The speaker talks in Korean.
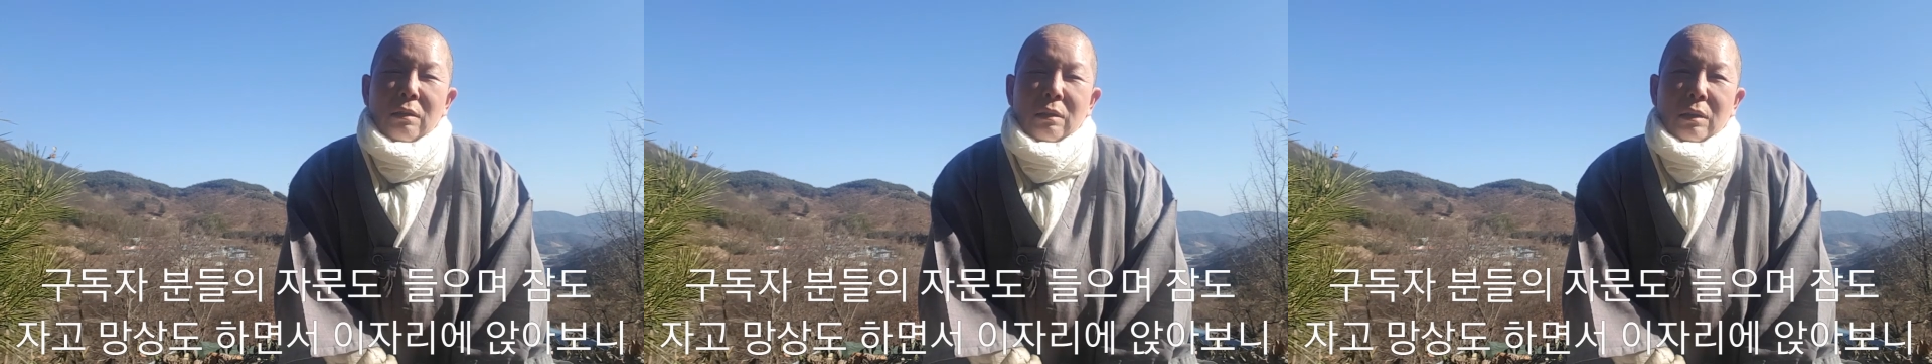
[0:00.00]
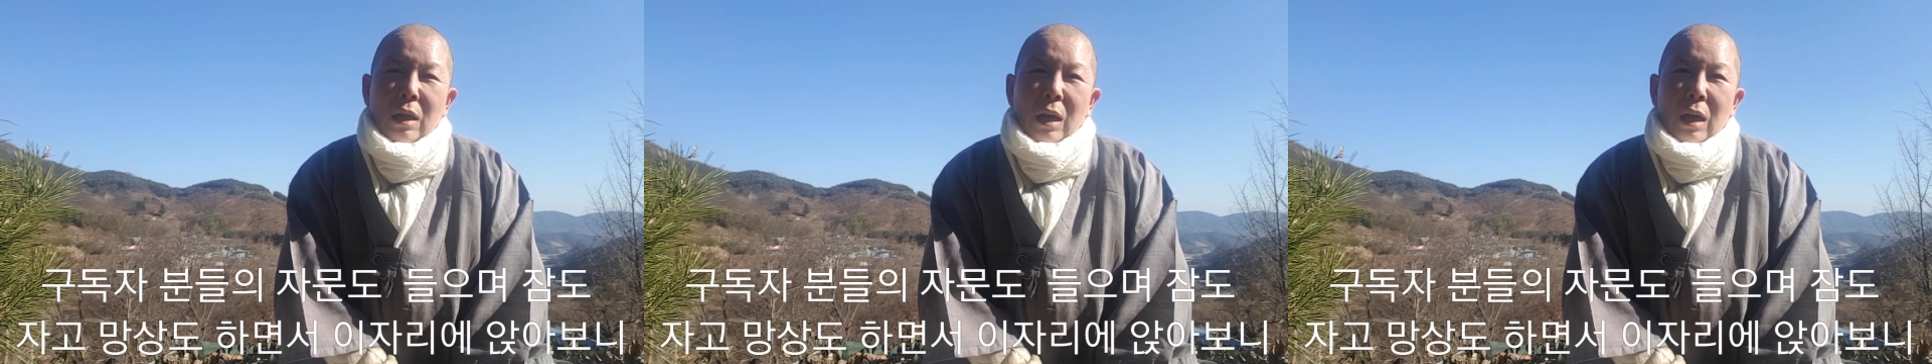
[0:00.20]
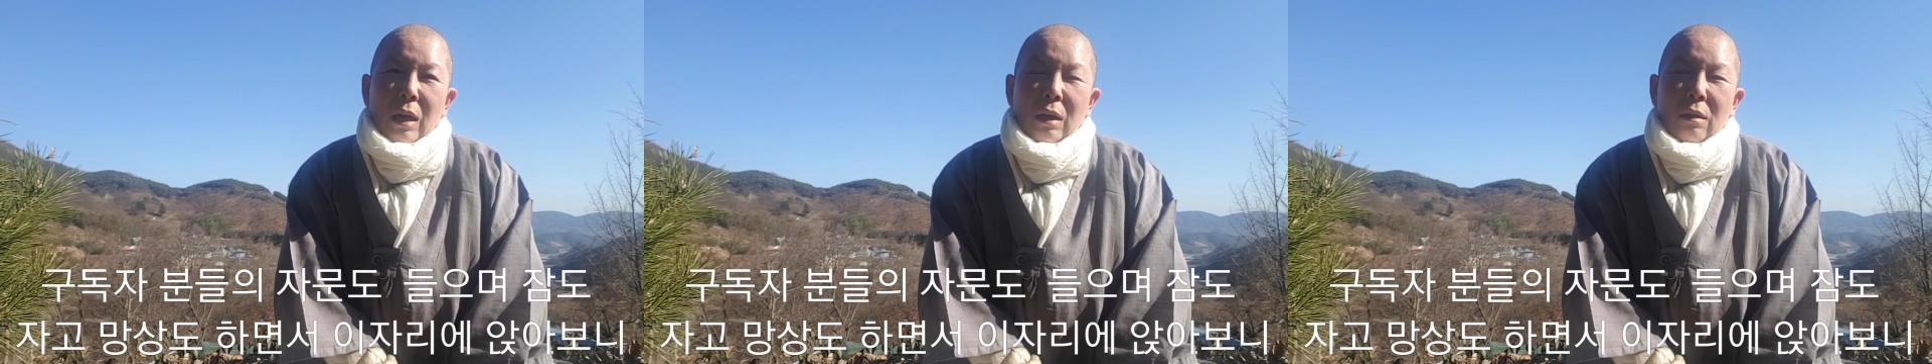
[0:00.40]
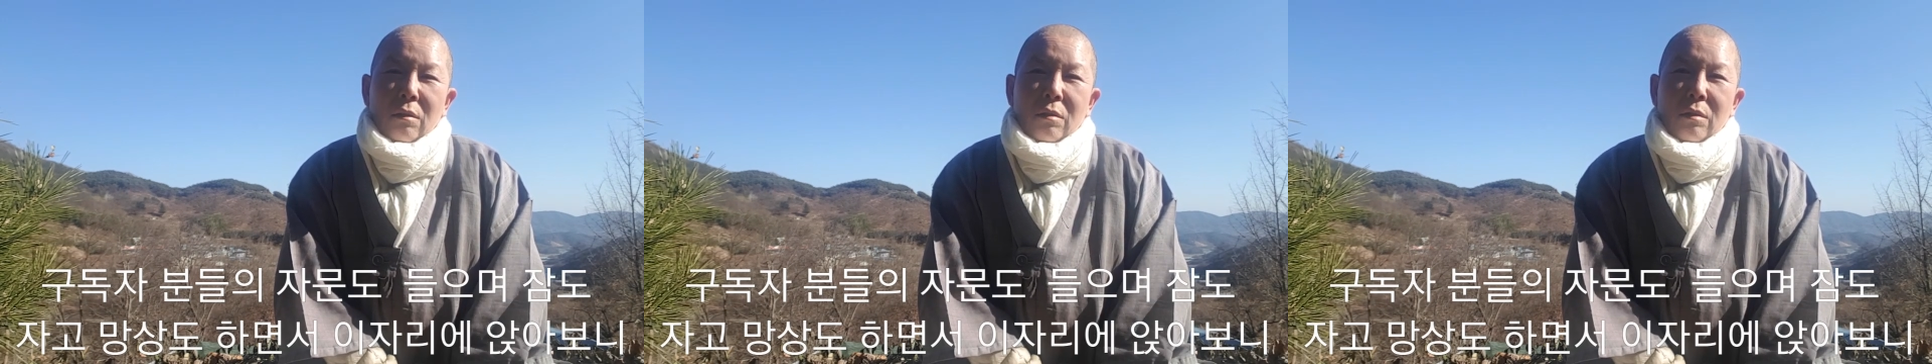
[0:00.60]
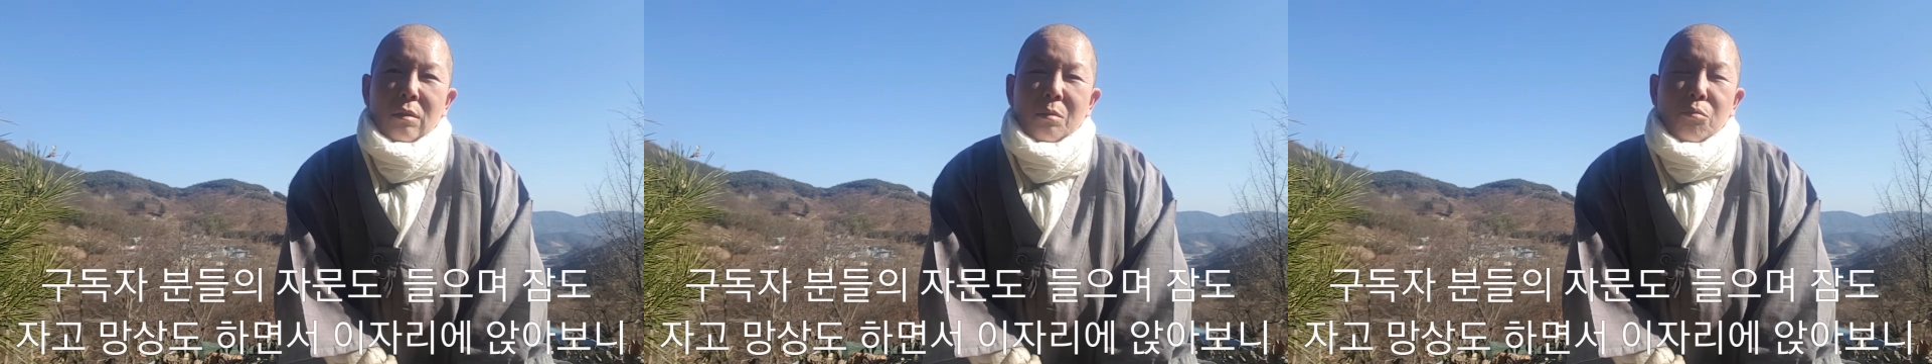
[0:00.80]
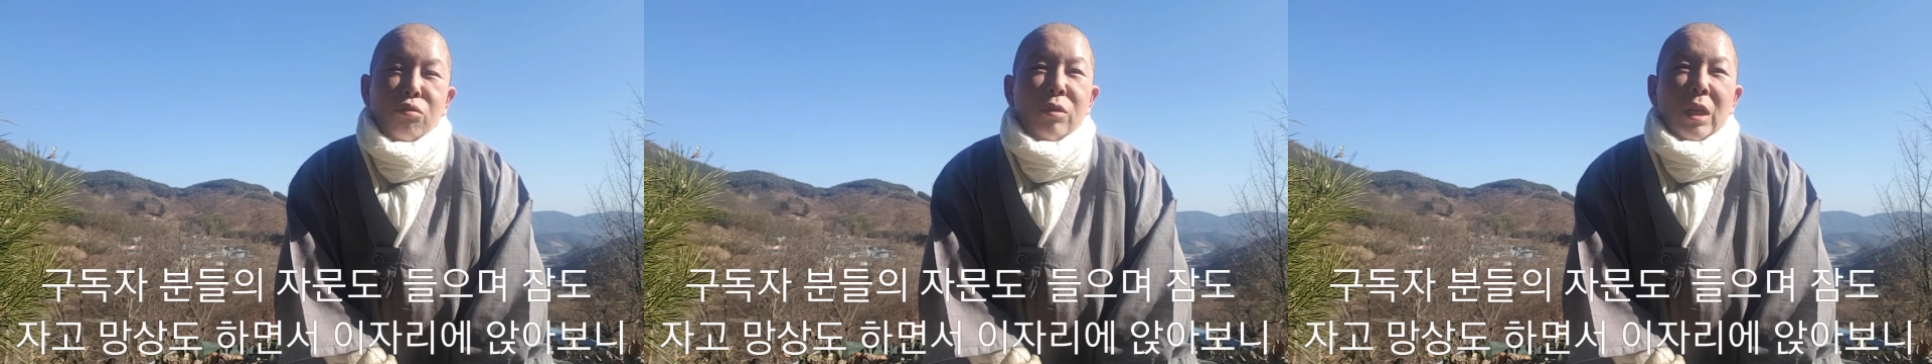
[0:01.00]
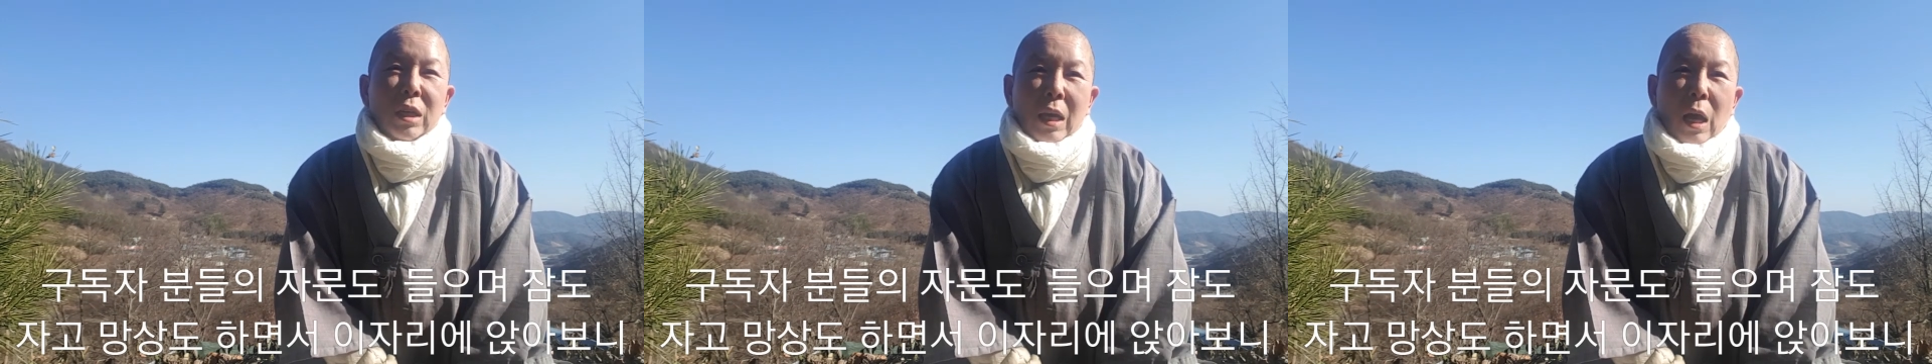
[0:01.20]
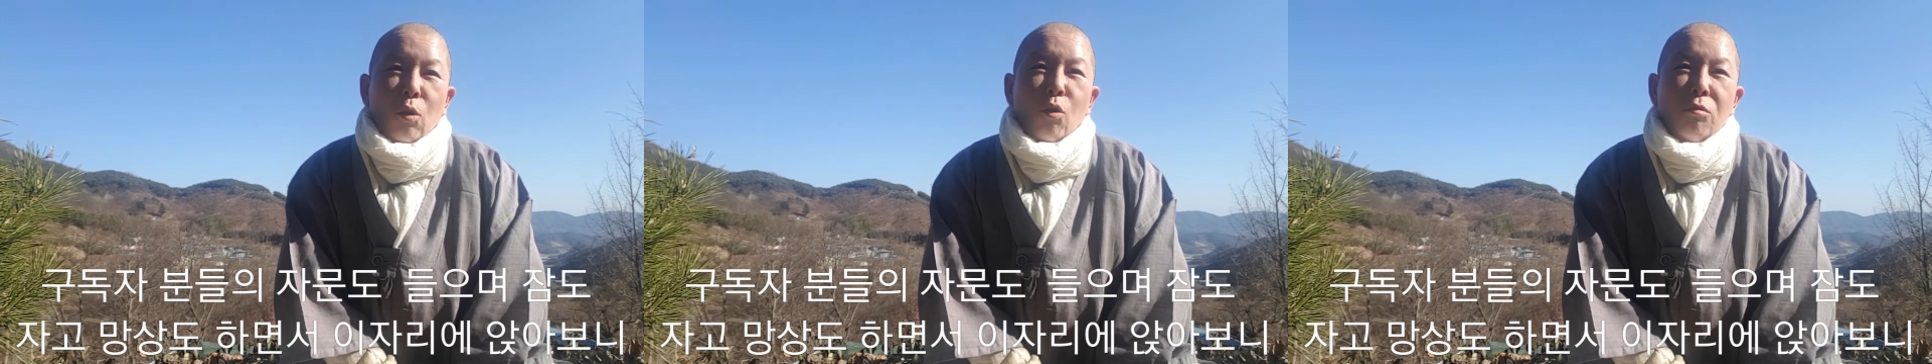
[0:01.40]
그게 그
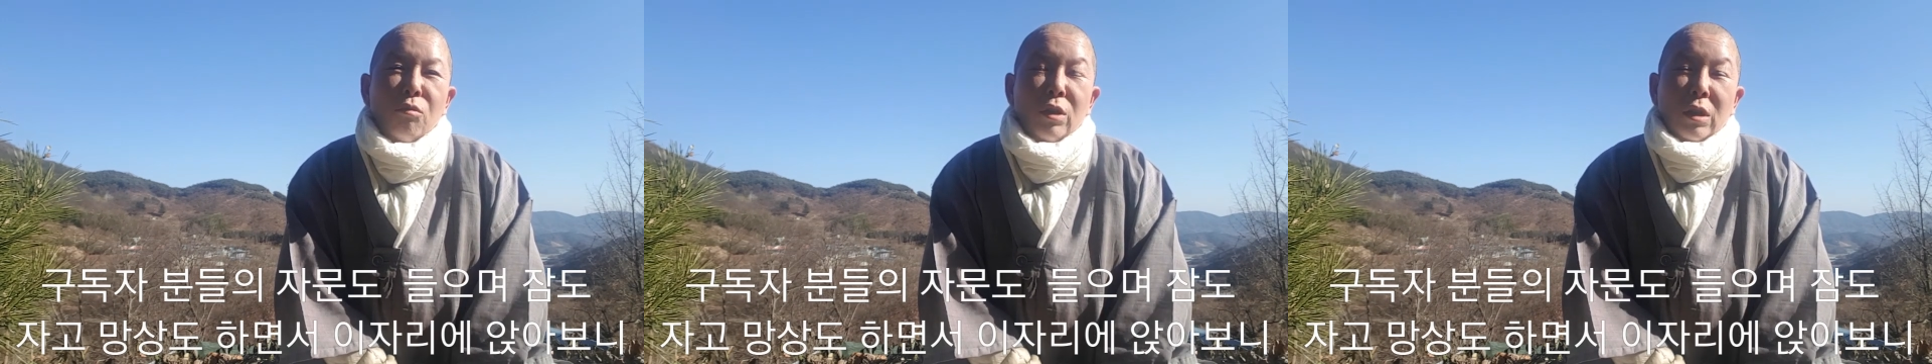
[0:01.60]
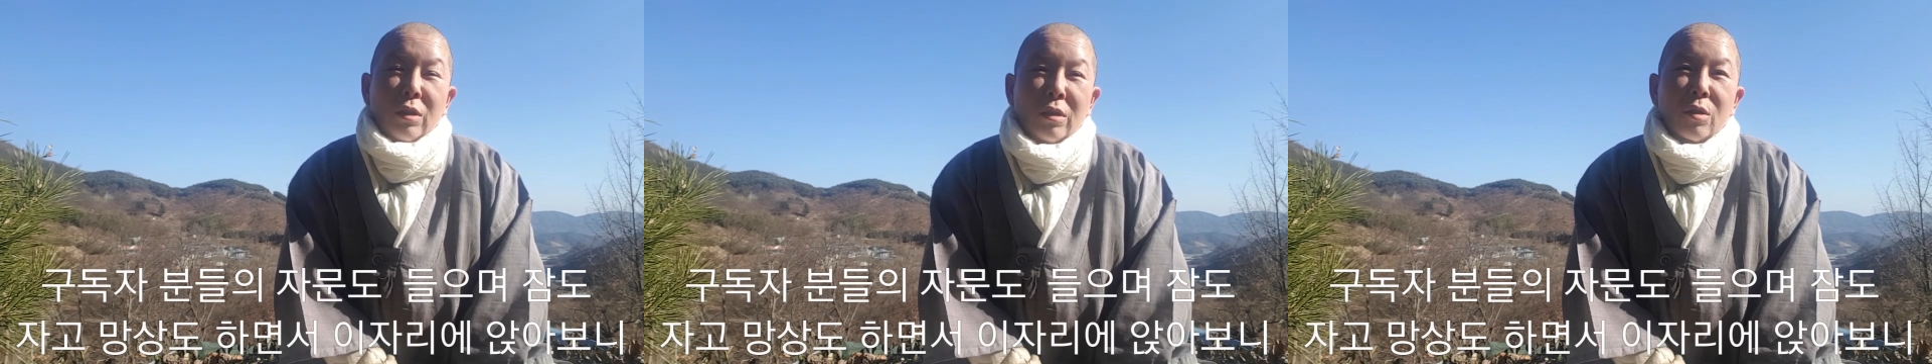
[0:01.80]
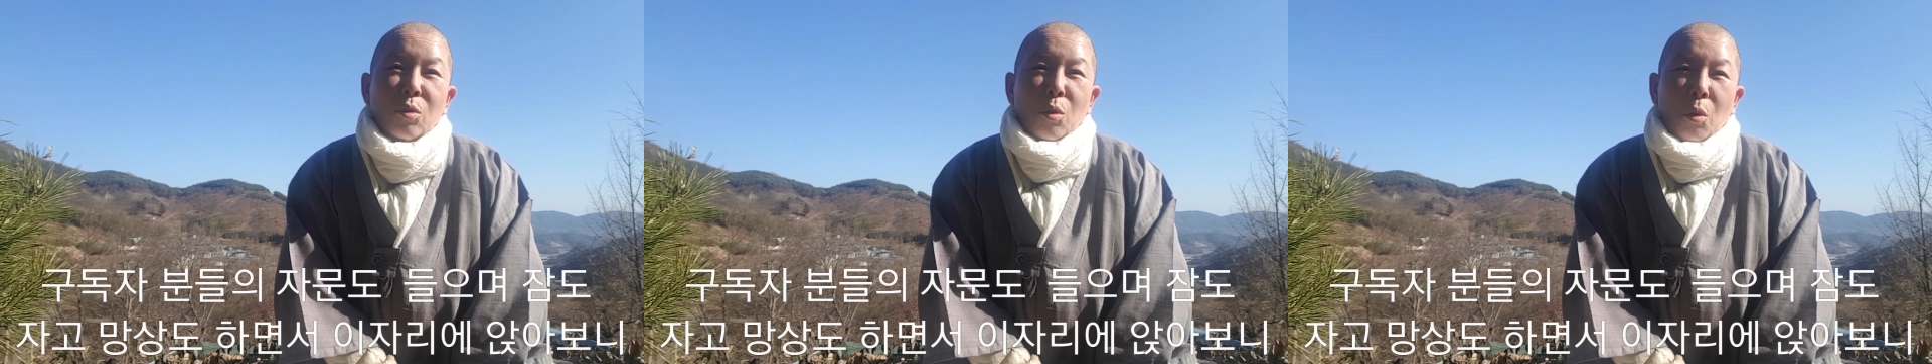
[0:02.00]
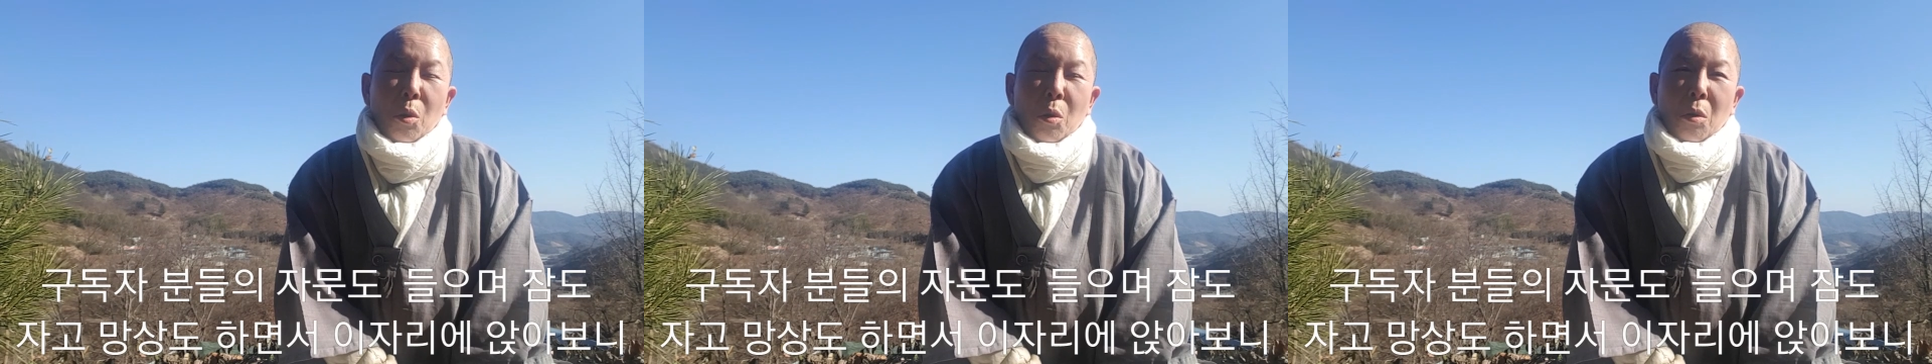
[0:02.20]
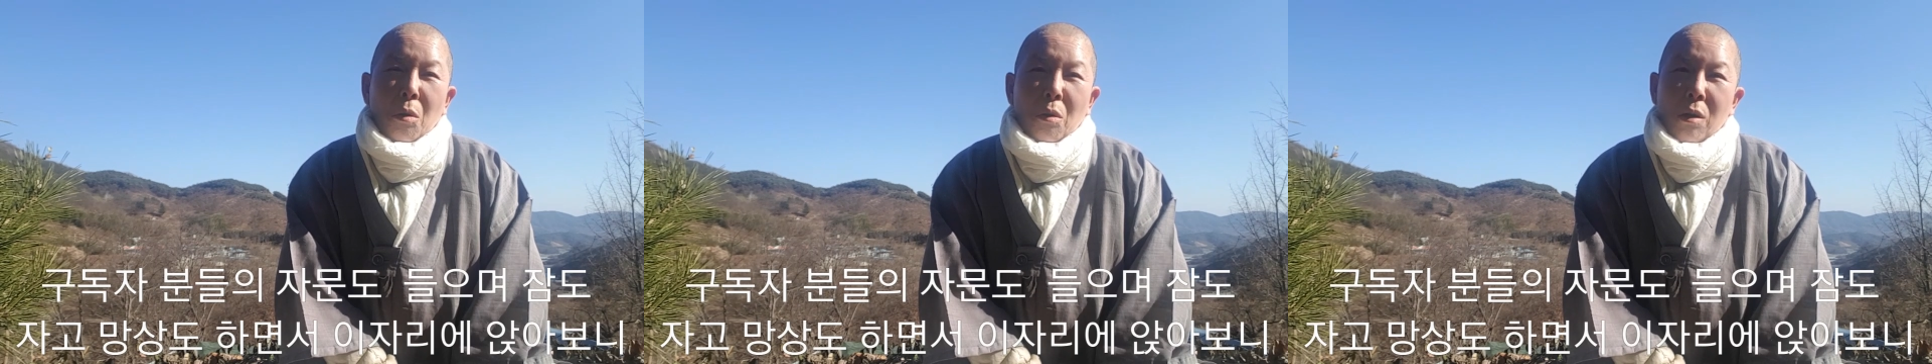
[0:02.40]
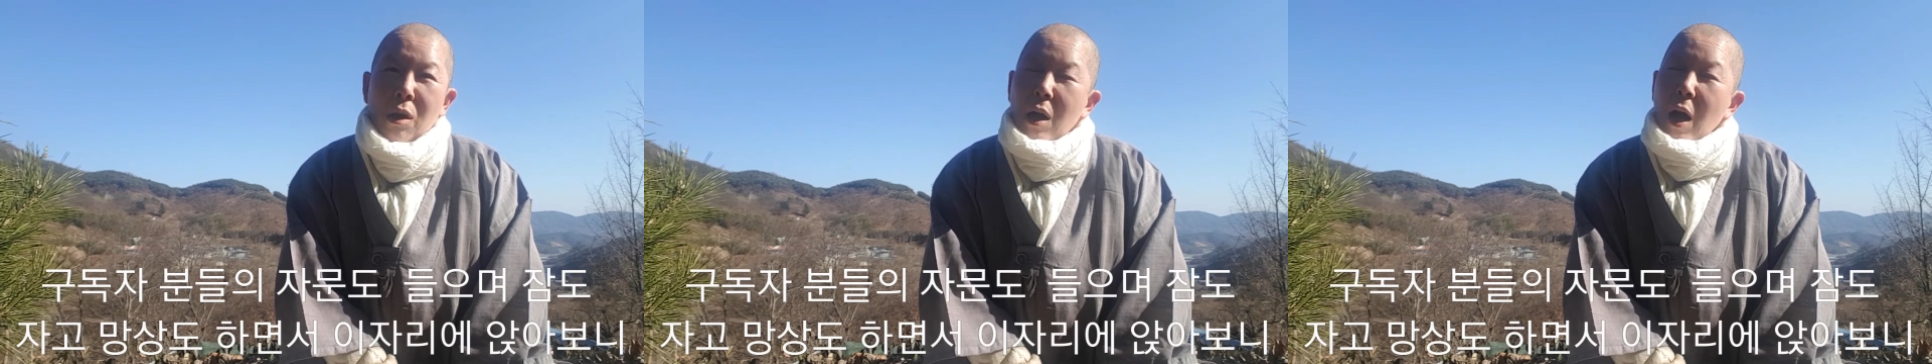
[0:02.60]
물이 계곡물이 흐르고